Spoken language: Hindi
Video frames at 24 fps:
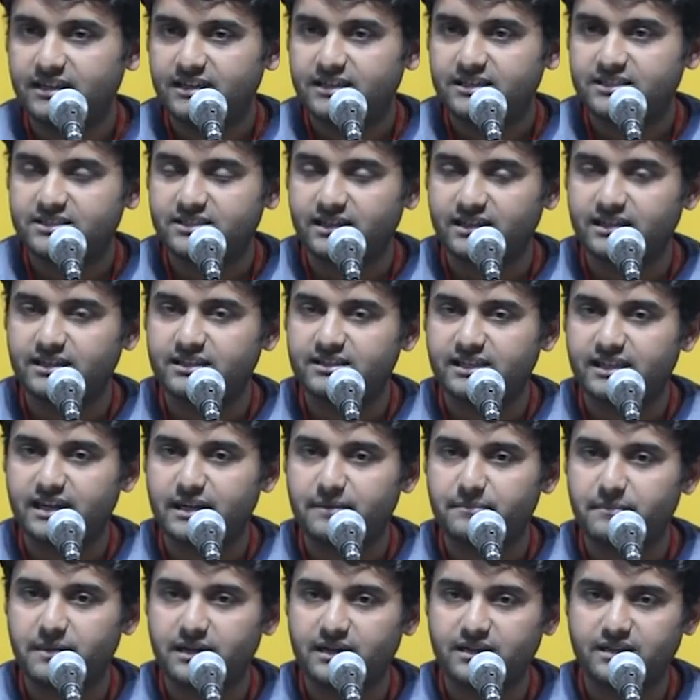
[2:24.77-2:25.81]
संग तेरा
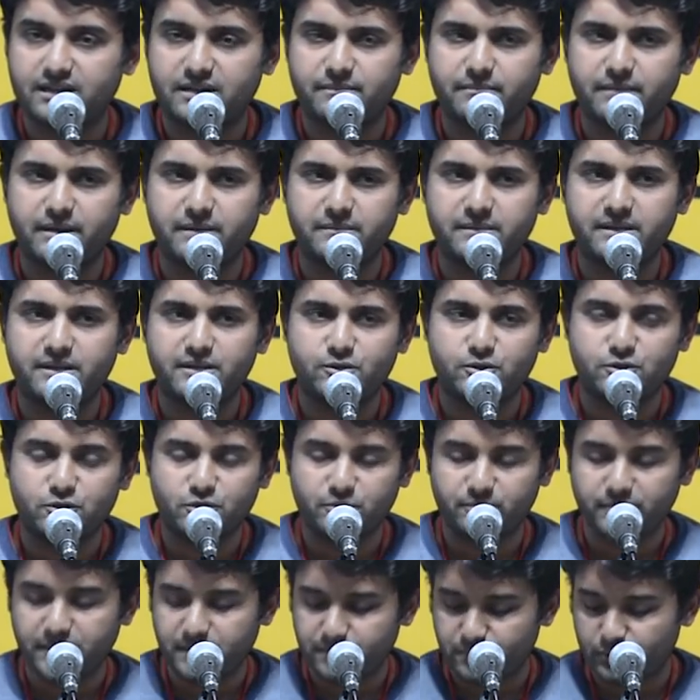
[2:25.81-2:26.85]
पाकर मैं भी खुद
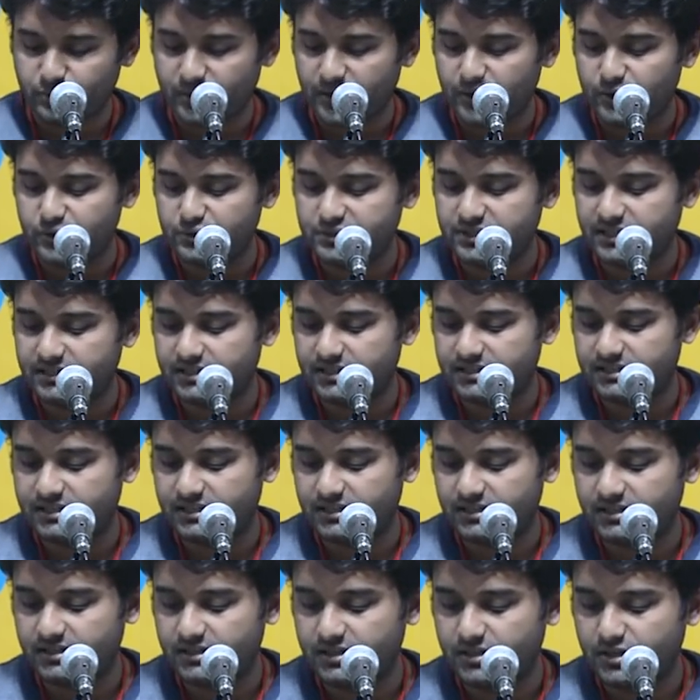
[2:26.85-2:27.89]
में पूरा हो जाता
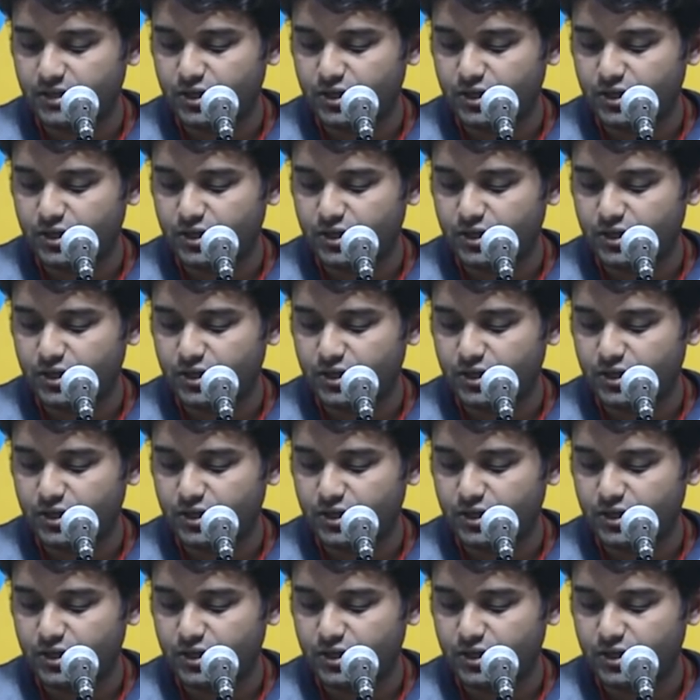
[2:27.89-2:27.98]
था